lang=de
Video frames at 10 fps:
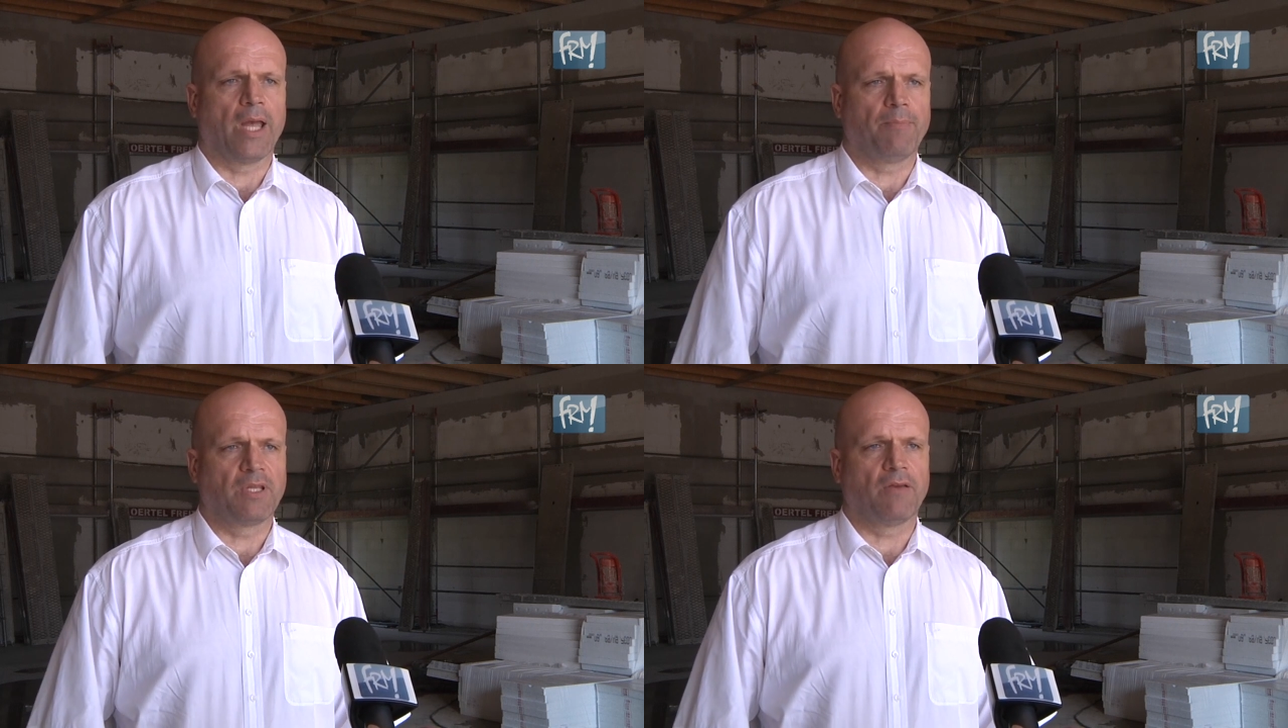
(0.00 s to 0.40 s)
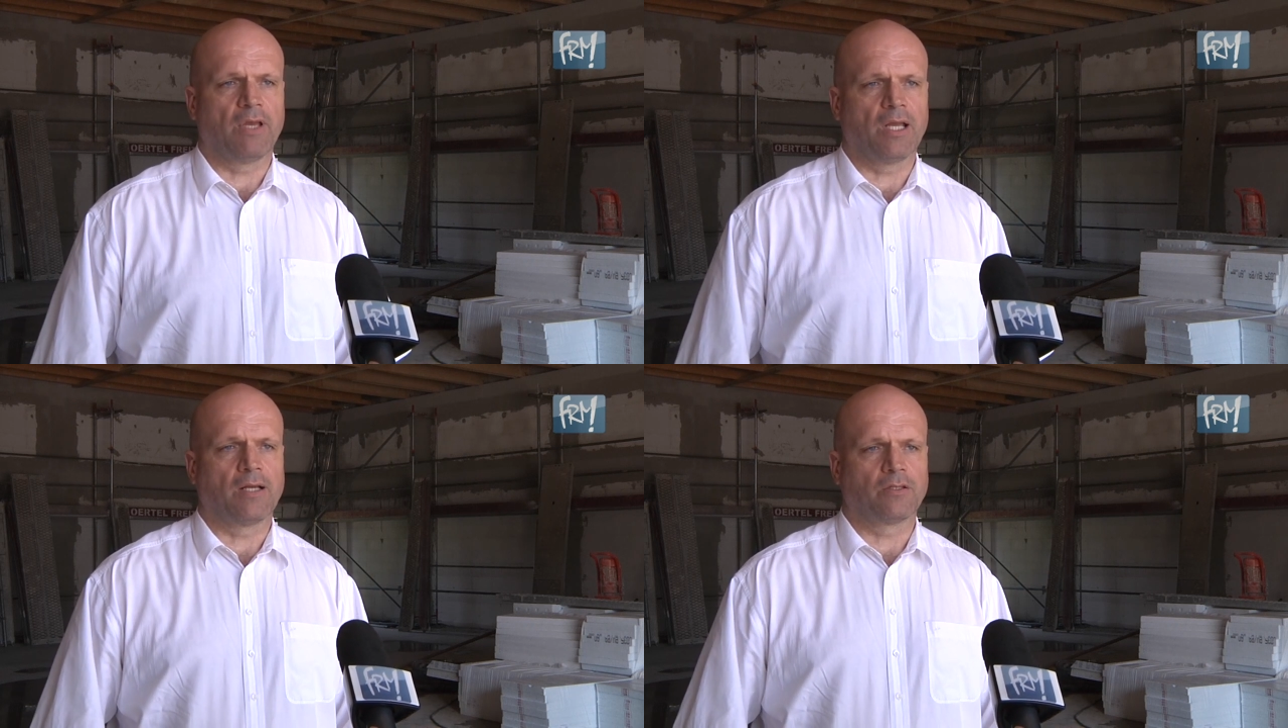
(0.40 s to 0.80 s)

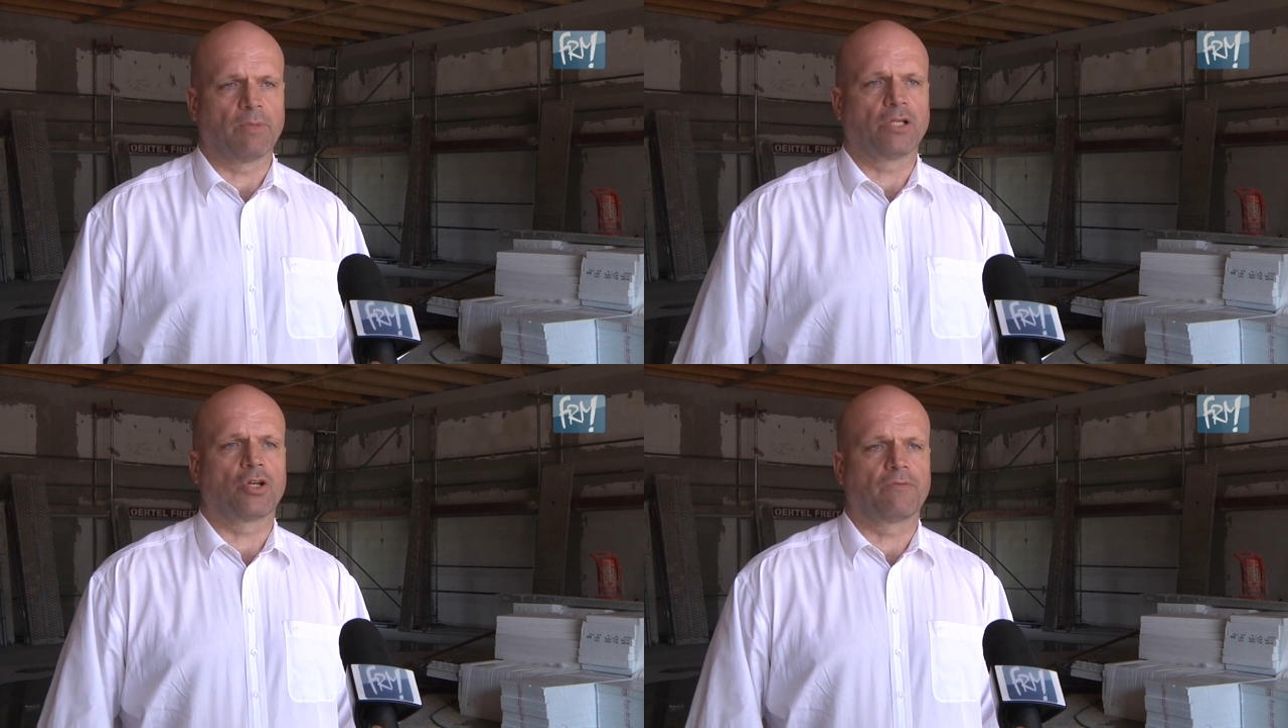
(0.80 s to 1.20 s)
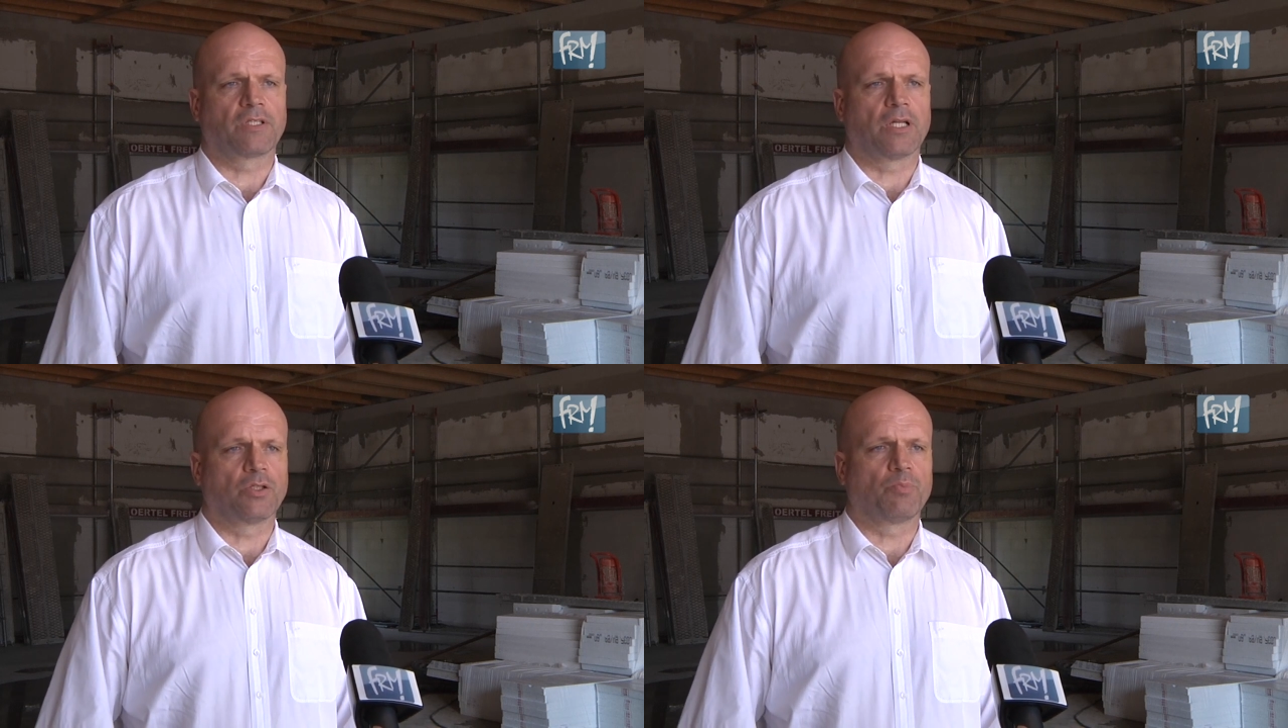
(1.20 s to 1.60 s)
MTW, also
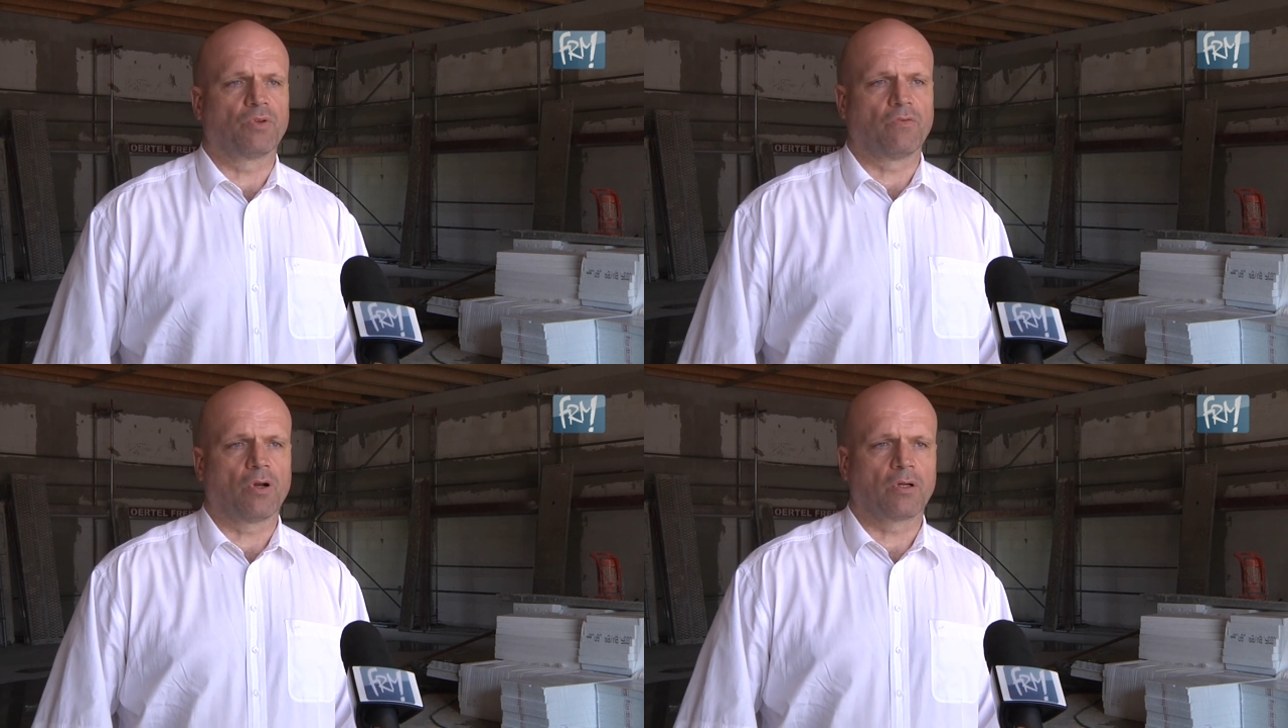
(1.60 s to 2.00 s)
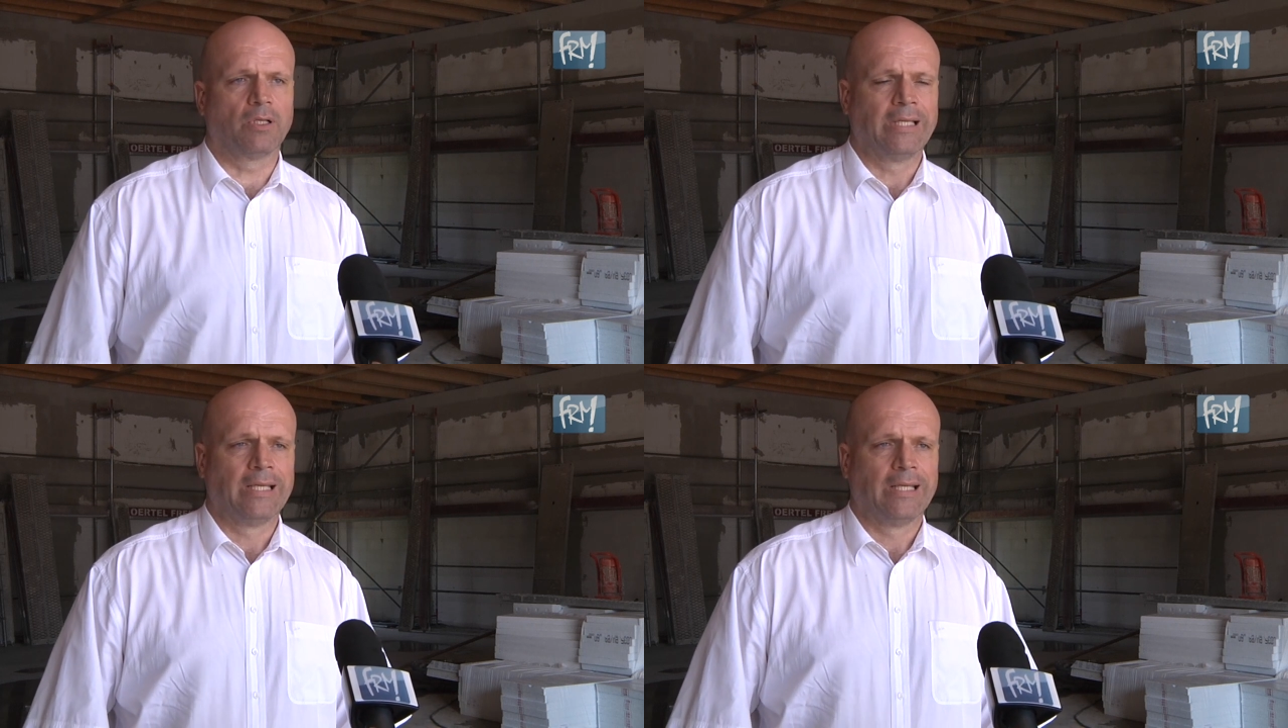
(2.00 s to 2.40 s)
Mannschaftstransportwagen,